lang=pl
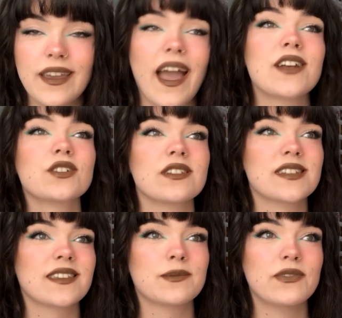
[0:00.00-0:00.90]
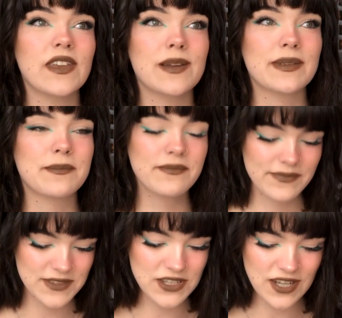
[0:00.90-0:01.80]
ja rządzę tym filmem
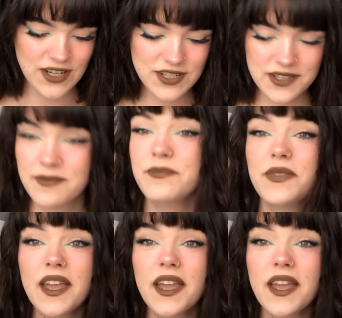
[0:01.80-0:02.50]
dzisiejszym.